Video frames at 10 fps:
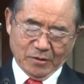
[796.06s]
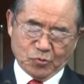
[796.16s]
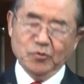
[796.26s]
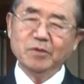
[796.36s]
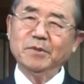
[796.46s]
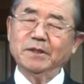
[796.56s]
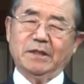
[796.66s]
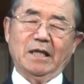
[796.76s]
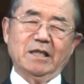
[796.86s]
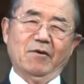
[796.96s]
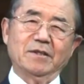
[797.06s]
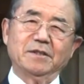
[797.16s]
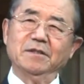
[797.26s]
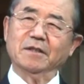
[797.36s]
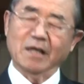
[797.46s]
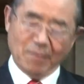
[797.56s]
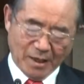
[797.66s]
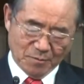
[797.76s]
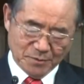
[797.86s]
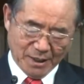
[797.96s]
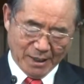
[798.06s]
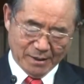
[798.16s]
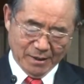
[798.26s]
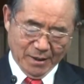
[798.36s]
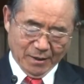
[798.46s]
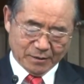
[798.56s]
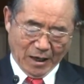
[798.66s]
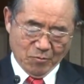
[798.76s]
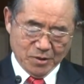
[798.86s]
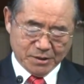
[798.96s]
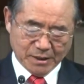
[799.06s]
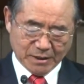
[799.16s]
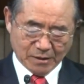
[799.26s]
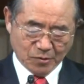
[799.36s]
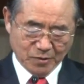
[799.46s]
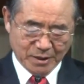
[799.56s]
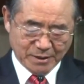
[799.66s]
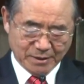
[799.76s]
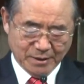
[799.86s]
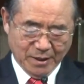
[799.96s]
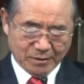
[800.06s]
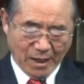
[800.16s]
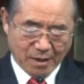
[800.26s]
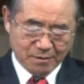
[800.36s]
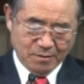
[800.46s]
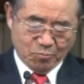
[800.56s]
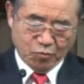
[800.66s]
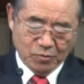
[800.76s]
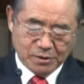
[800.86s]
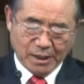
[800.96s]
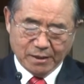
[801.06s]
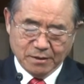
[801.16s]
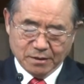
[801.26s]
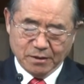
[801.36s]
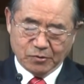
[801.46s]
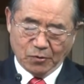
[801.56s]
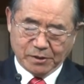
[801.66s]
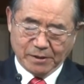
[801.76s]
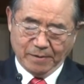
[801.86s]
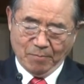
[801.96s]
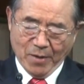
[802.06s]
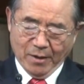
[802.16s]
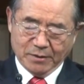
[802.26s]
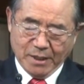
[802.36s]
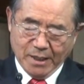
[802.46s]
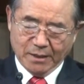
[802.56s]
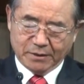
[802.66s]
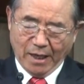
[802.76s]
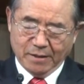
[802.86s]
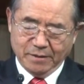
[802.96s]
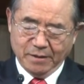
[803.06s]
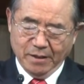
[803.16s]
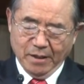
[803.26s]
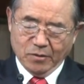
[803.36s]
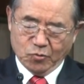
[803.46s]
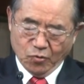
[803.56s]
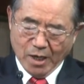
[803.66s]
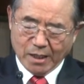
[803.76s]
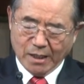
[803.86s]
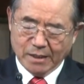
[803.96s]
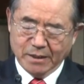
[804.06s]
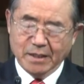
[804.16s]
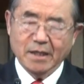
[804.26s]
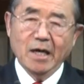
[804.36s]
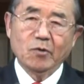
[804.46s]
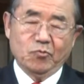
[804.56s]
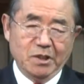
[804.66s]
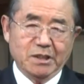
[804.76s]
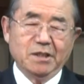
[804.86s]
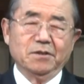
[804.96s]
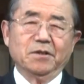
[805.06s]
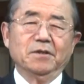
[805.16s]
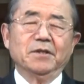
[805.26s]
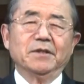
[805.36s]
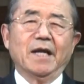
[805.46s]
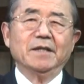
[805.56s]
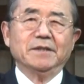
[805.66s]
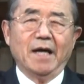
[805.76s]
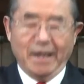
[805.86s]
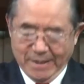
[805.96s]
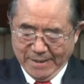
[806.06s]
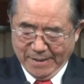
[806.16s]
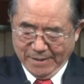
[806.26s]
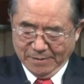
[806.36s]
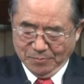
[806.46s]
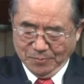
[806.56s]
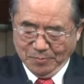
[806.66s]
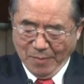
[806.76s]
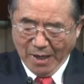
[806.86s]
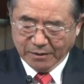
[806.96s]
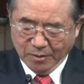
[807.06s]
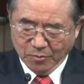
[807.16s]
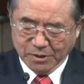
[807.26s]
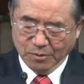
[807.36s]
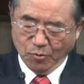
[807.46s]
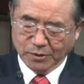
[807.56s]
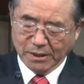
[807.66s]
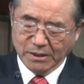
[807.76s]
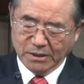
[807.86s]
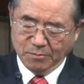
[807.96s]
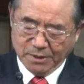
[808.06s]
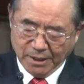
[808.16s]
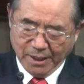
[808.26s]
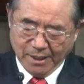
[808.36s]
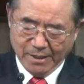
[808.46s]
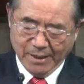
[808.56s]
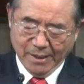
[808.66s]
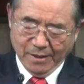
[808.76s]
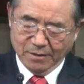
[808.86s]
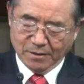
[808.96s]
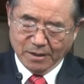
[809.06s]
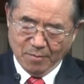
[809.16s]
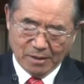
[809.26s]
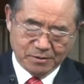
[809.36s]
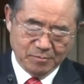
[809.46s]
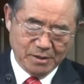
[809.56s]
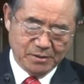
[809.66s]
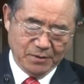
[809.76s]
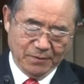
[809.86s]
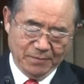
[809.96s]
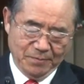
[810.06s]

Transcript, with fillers: 주님을 찾아와서 이렇게 말합니다. 다윗의 자손이여 나를 불쌍히 여기소서 내 딸이 흉악하게 귀신 들렸나이다. 마태복 15장 22절에 이렇게 말씀했어요.